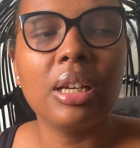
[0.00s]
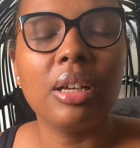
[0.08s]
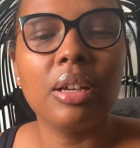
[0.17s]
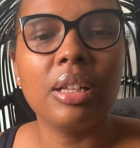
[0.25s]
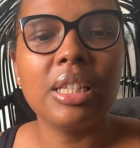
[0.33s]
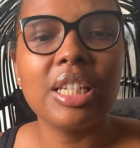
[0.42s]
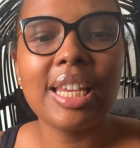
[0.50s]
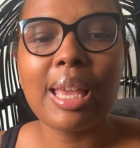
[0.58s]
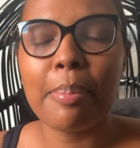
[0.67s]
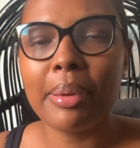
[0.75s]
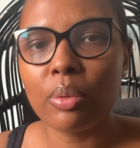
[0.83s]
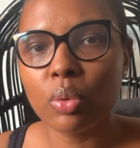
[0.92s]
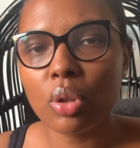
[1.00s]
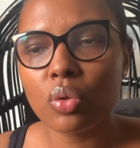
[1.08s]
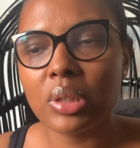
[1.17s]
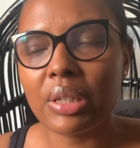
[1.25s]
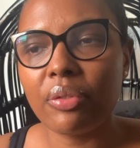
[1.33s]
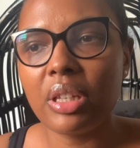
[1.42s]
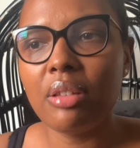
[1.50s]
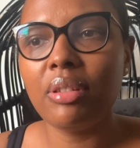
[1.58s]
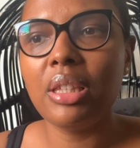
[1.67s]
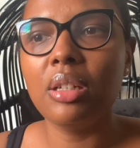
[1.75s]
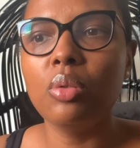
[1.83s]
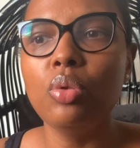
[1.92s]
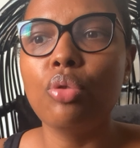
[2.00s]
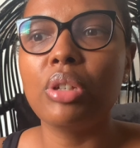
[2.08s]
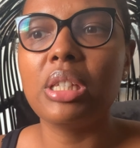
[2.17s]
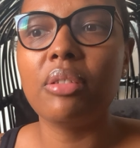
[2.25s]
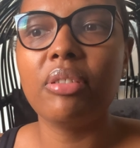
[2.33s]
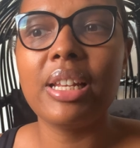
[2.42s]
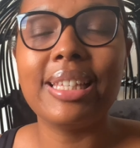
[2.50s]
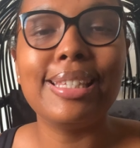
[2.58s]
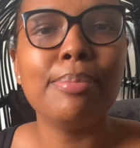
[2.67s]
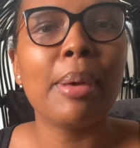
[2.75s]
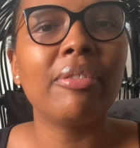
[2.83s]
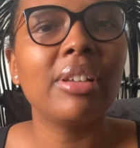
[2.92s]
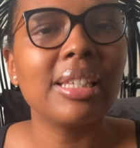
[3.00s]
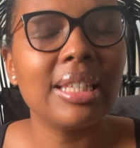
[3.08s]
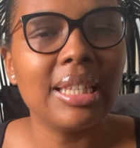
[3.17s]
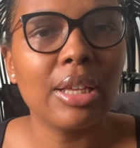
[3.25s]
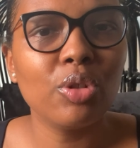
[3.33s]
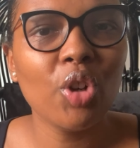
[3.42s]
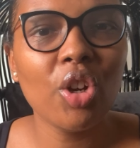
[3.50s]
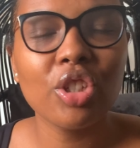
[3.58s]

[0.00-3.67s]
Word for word: Euh, déjà, il n'y a pas longtemps, je vous ai fait une vidéo où je vous ai fait les 10 parfums signature.